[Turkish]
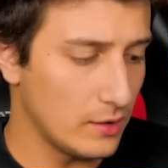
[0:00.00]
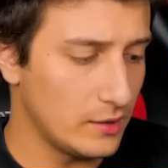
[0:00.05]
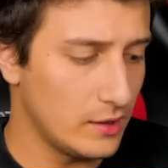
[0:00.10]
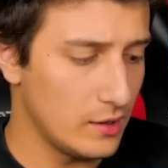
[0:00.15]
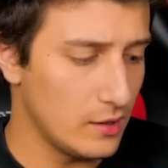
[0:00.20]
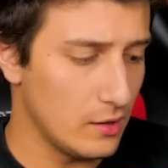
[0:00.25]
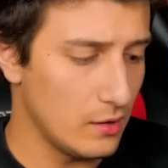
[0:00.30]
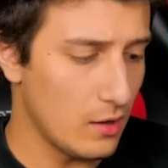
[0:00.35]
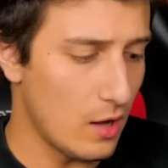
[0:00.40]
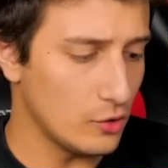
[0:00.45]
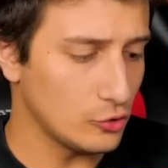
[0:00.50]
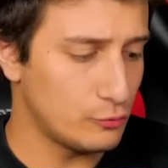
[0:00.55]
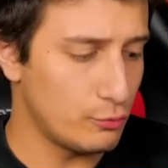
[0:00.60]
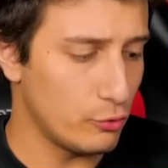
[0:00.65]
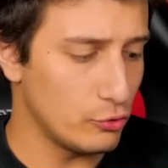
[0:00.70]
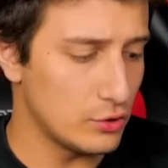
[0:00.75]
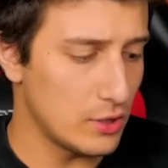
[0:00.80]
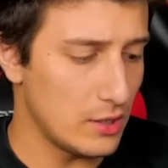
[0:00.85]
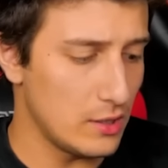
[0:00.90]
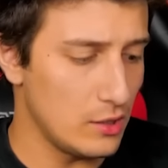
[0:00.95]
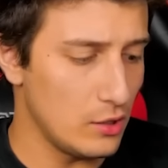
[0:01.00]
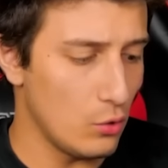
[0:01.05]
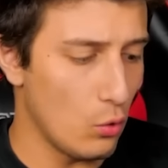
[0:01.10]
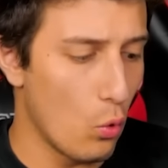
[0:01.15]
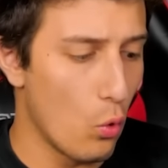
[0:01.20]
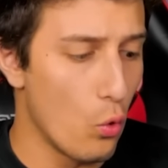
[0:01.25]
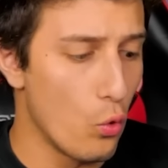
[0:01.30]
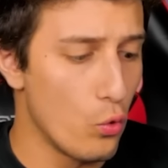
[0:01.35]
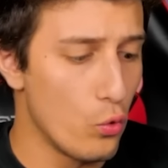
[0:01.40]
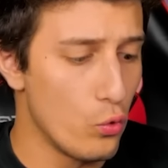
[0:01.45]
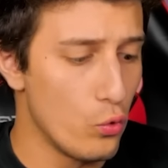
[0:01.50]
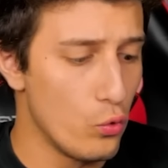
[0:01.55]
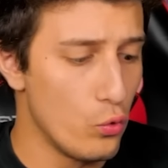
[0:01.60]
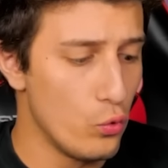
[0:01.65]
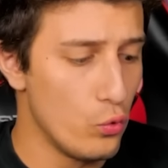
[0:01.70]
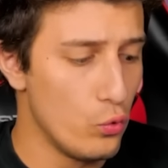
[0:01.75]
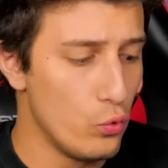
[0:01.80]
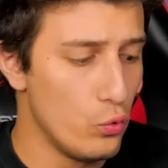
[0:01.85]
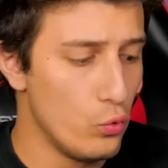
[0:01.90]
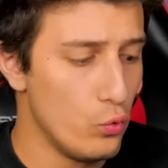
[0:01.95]
Hadi at son özelliği. Oy.
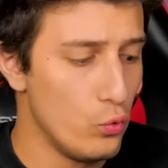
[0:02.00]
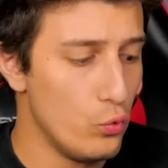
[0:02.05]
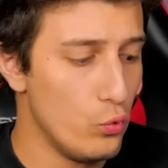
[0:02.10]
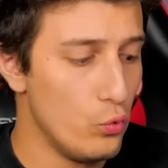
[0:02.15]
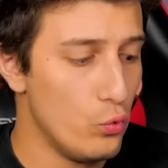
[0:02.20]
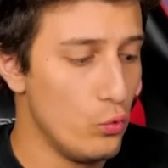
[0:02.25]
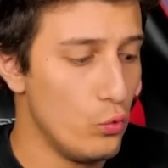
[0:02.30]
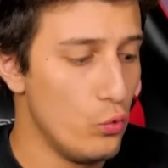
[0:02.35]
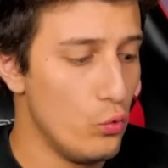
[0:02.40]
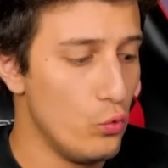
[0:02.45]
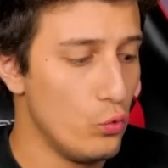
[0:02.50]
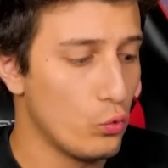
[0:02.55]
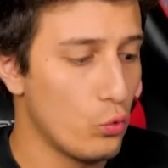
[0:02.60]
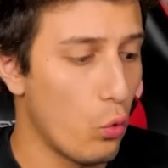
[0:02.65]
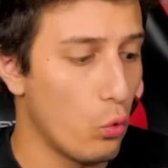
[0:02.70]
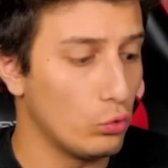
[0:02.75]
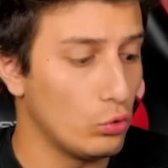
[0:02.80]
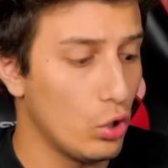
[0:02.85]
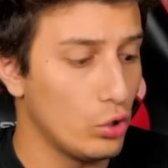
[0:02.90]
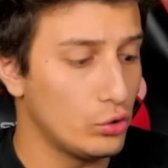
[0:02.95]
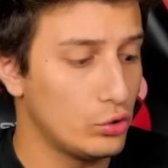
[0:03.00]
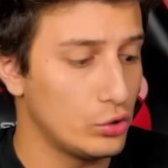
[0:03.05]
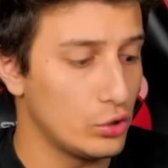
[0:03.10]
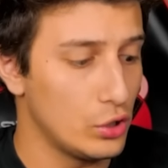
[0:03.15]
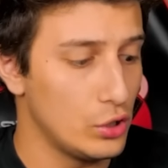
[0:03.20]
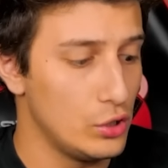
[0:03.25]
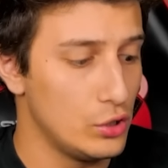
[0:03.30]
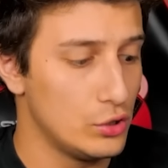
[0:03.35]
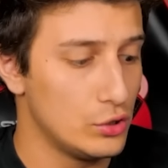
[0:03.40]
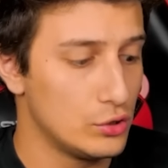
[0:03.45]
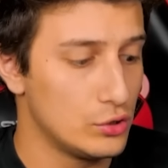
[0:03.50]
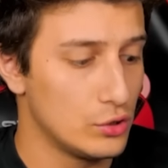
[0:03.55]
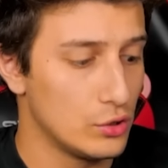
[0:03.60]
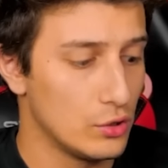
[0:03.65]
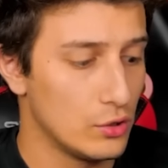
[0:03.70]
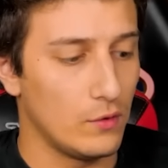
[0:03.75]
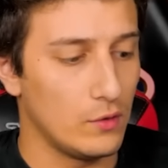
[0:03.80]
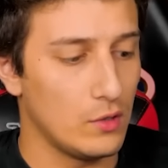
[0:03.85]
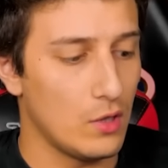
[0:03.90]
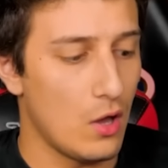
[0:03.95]
Kulet reis.
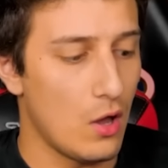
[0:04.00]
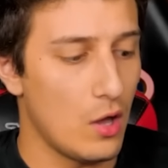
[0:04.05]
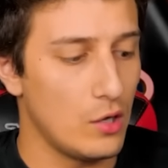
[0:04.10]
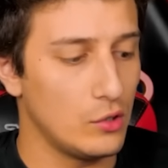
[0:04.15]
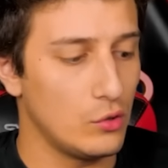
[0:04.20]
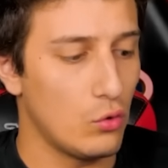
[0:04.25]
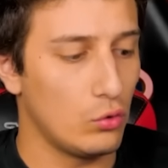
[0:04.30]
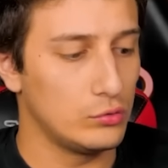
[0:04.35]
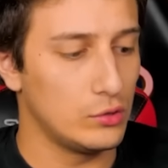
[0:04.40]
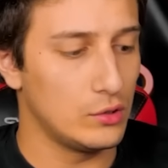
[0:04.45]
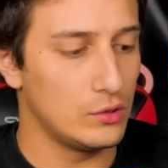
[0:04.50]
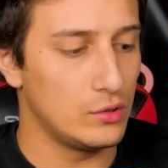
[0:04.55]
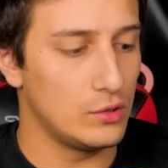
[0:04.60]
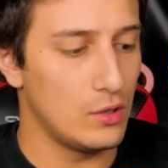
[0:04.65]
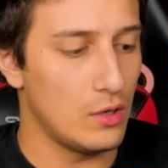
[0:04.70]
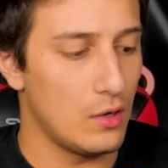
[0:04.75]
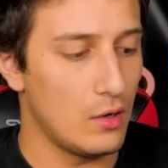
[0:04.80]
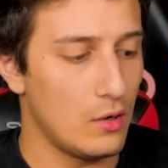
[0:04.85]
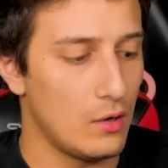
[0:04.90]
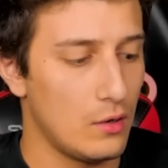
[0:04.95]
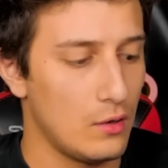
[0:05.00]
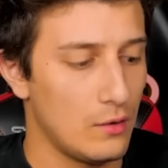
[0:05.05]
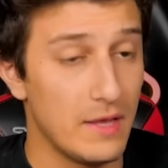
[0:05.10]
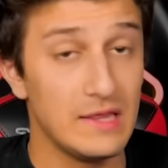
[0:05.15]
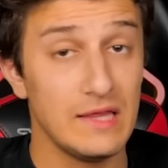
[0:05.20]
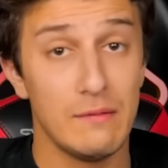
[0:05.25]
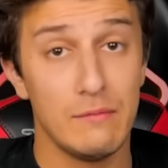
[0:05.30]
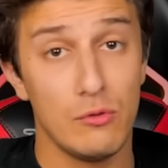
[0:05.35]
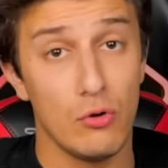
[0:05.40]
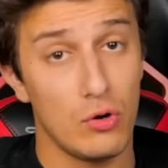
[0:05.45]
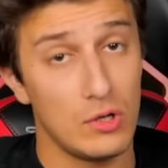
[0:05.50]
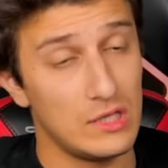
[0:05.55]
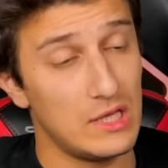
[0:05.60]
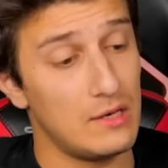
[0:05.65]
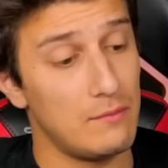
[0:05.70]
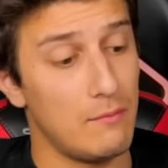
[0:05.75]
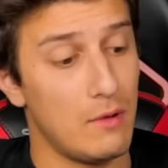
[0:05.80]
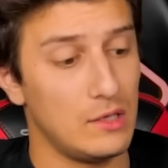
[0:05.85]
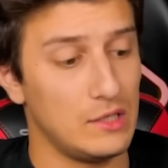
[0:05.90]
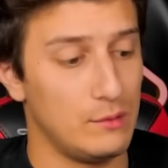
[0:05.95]
Valla harika oynadı ya. Ben de bir o
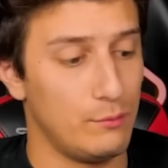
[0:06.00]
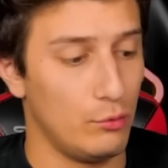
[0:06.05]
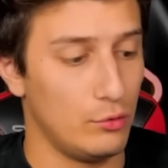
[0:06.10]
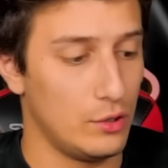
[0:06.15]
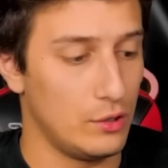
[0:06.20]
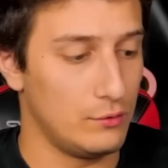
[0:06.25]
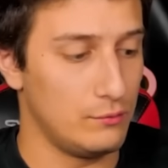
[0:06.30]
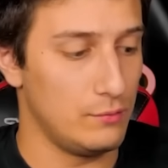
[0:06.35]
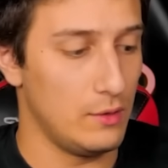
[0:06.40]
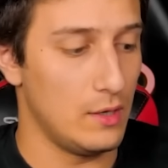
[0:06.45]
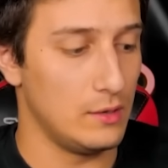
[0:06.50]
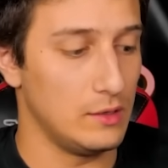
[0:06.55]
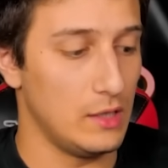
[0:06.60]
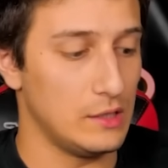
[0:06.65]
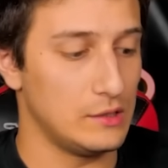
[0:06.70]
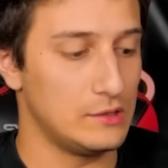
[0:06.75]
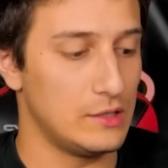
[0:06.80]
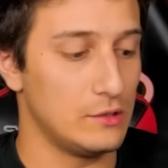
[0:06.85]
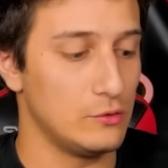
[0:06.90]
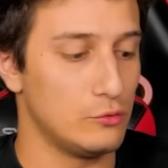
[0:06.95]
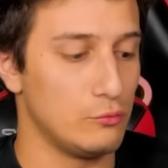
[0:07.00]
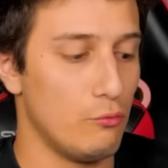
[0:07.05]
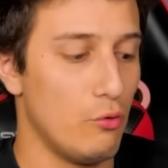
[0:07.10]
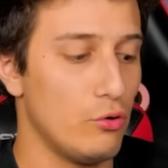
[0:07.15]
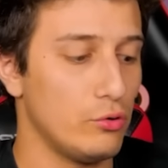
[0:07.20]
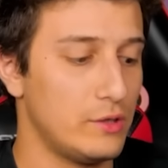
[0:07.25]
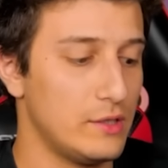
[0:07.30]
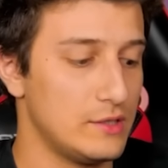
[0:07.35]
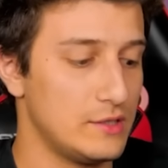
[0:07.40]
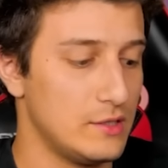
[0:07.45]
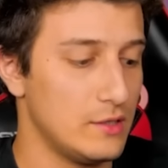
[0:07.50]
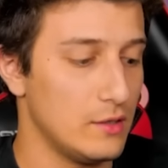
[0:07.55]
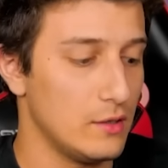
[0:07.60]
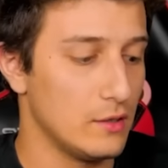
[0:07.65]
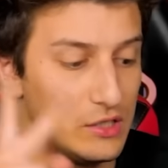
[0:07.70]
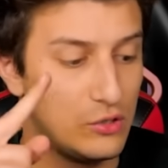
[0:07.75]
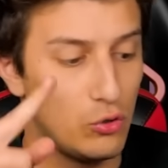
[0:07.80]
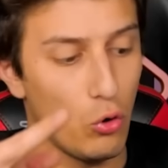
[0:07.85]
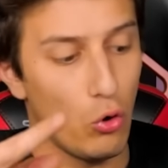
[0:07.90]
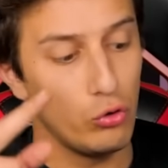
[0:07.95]
kadar mal gibi oynadım yani. Gerçekten şu Mortis'i
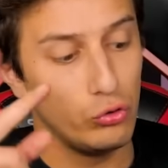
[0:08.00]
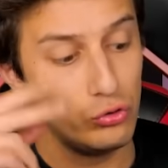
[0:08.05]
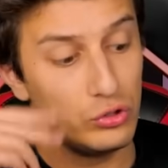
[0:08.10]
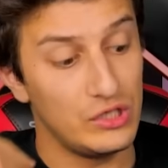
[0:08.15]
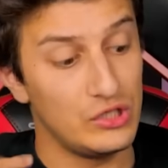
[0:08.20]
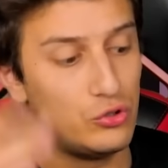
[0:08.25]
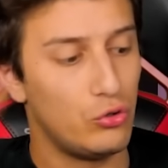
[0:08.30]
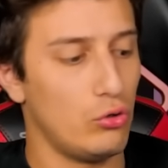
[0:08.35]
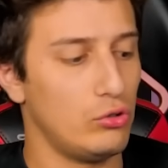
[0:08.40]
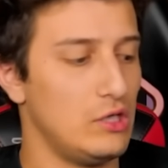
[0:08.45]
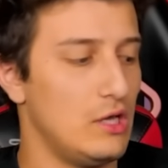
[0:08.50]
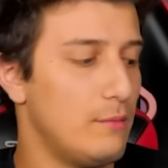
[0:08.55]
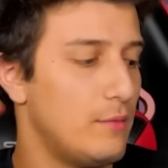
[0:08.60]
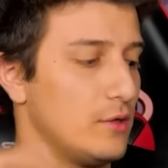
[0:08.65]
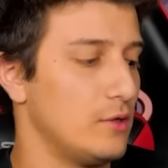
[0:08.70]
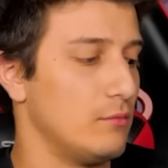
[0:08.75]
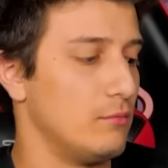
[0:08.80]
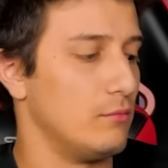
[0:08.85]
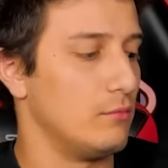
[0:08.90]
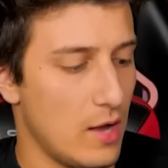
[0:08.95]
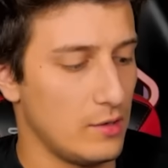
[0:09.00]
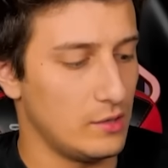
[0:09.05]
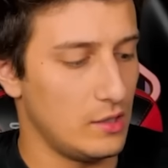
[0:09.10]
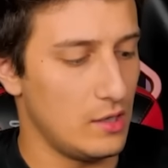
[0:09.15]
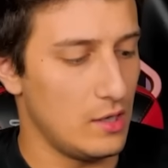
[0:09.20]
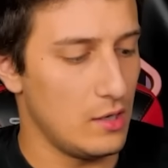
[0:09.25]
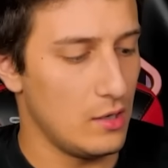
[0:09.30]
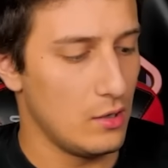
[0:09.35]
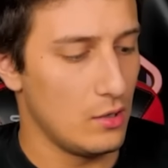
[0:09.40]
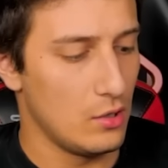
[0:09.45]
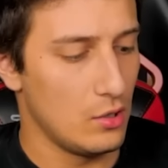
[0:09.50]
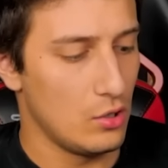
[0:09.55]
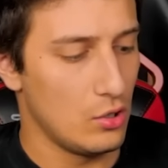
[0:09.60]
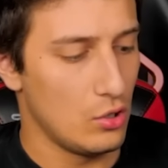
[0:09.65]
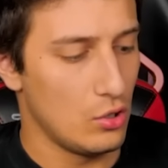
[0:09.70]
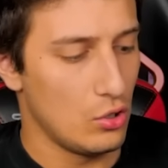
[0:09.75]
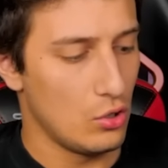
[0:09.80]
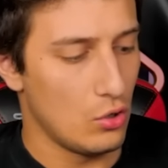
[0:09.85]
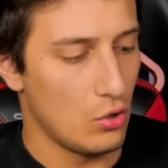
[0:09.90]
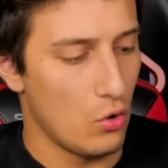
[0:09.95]
iki oyundur hiç oynayamadım. Hadi.
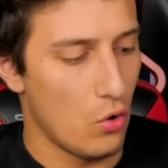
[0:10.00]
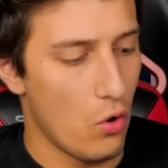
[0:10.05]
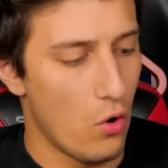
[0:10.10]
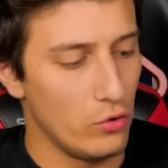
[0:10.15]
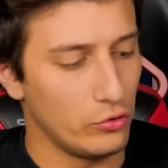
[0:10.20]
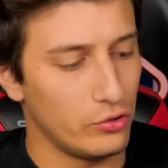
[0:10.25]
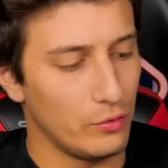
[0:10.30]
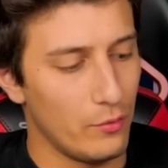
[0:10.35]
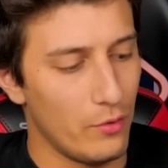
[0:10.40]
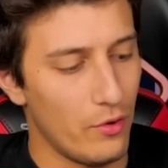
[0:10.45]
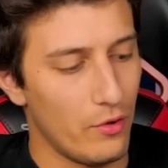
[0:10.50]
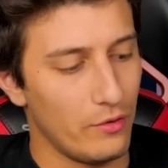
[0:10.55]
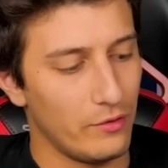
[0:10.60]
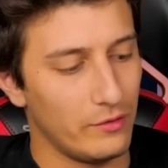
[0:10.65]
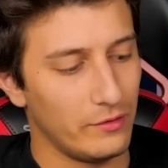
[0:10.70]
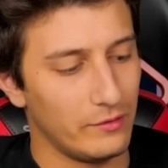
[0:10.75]
Öldü mü?